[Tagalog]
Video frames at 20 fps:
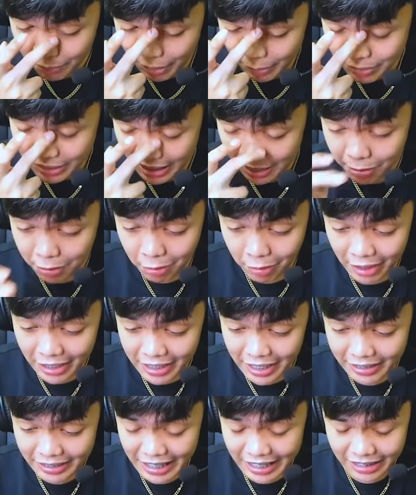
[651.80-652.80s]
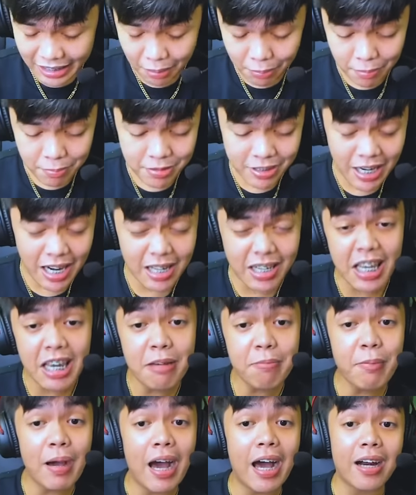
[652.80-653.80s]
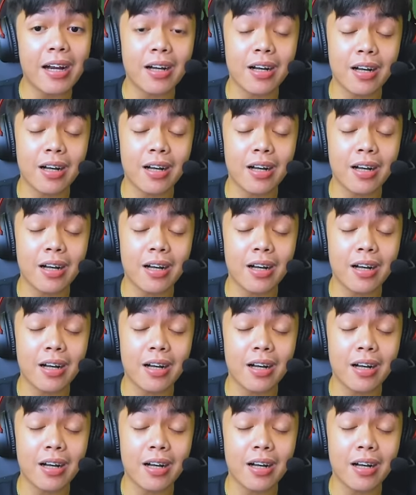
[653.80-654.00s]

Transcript: yung buff, sabi ko kinay take the buff sana yun, par.